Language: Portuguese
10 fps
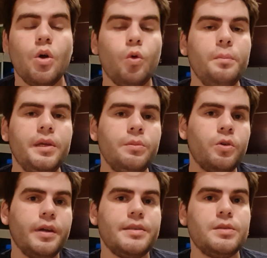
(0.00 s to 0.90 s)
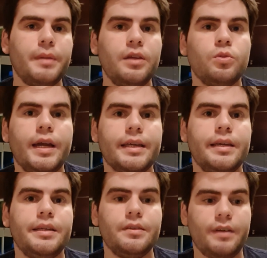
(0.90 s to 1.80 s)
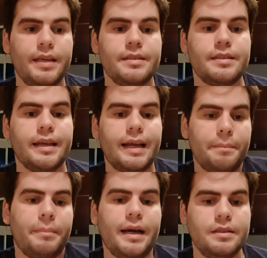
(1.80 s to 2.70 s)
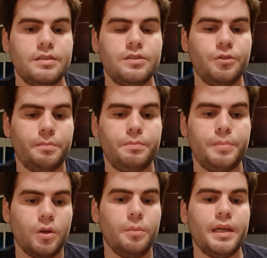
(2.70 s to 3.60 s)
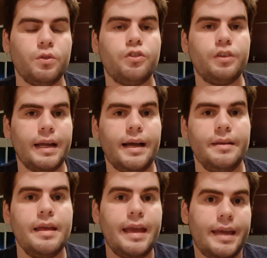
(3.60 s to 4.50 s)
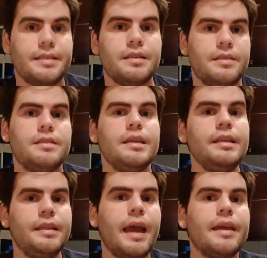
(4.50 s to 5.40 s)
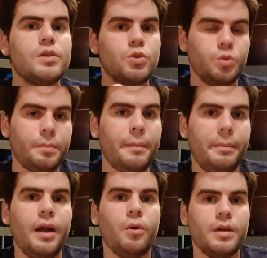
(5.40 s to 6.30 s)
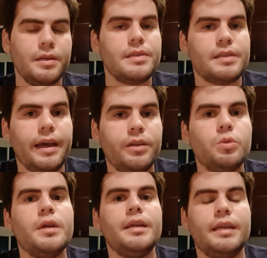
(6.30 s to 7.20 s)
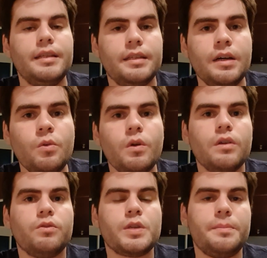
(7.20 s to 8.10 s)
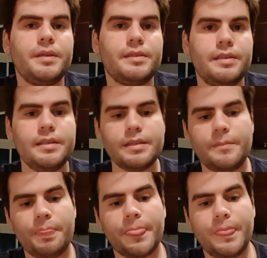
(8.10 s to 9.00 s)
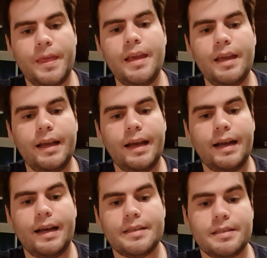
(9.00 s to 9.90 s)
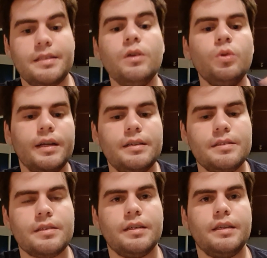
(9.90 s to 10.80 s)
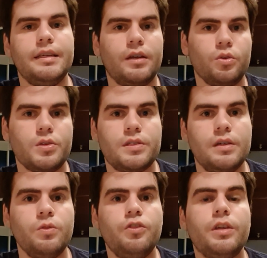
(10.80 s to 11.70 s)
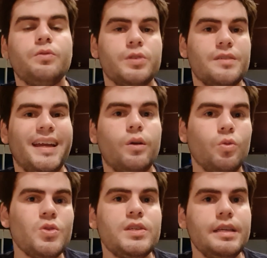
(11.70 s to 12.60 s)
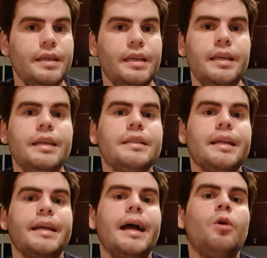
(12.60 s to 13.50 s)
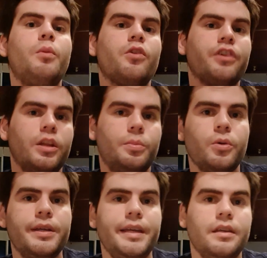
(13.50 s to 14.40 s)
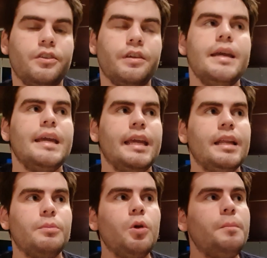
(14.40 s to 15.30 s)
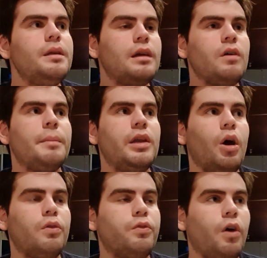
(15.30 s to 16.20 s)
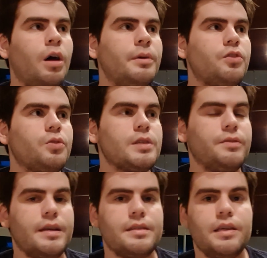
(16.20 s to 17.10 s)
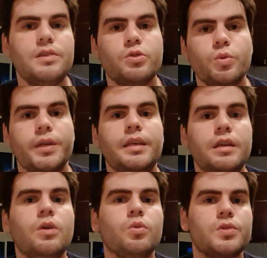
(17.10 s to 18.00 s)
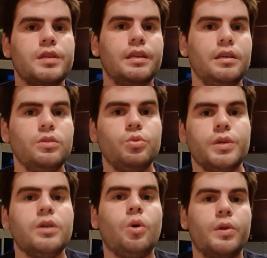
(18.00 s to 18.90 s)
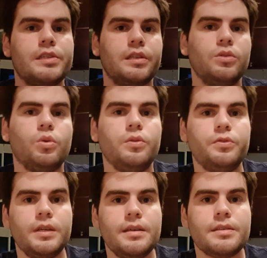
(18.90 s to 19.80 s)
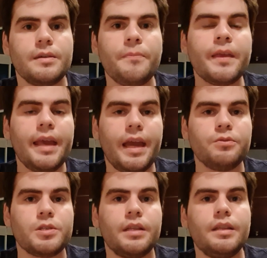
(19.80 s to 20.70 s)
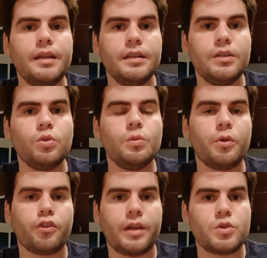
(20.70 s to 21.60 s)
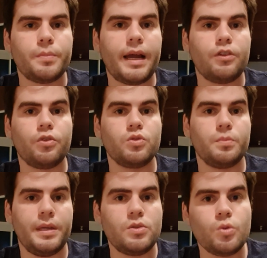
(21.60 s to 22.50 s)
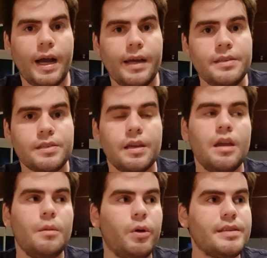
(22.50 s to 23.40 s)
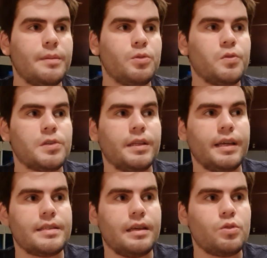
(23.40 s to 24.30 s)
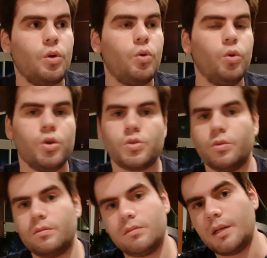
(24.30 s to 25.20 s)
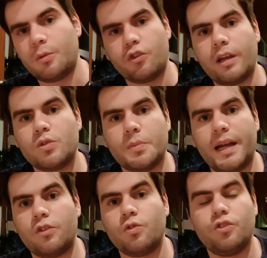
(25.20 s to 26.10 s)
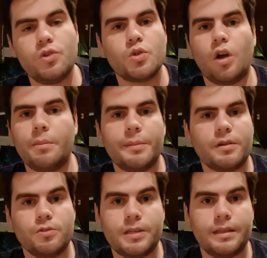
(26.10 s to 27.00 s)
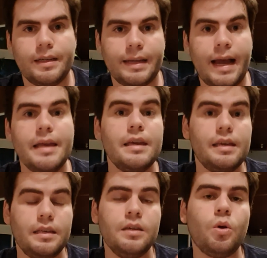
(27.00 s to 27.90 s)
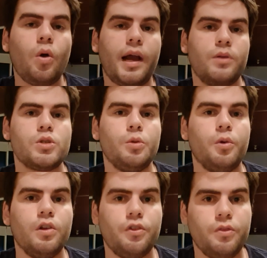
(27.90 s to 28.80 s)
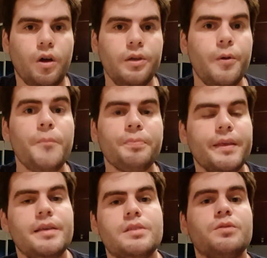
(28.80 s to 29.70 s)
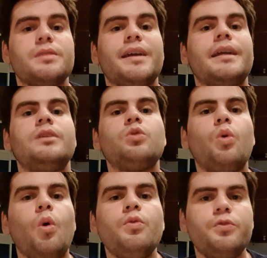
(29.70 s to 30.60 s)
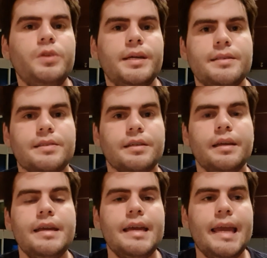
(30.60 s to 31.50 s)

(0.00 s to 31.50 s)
O mínimo conhecimento é aquele que vai ser capaz de pelo menos tirar essas ideias do papel, certo? Então, você precisa ter a segurança e a noção de que você vai conseguir entregar o projeto para o cliente. E na minha opinião, a melhor forma de você fazer isso e ir conseguindo e conquistando confiança é você treinando com projetos práticos pessoais por exemplo, se você tem acesso ao curso, tem projetos práticos de sobra para você treinar e colocar no seu portfólio, e assim você vai ganhando confiança.